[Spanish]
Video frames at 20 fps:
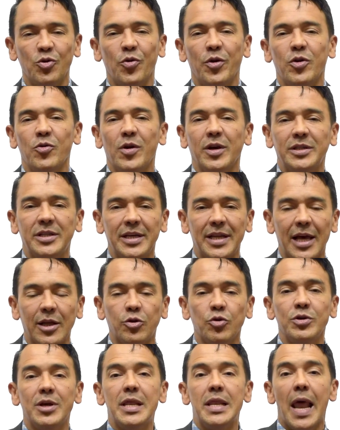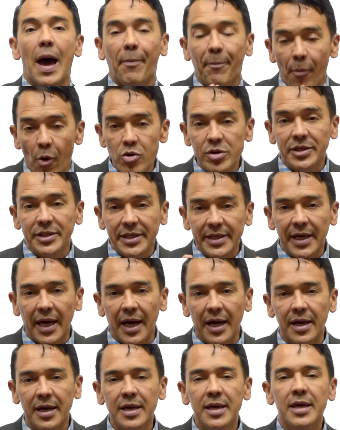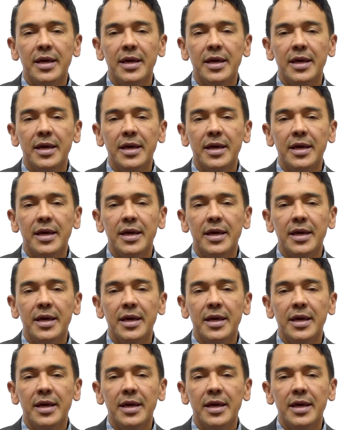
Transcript: noveno bachillerato y en la policía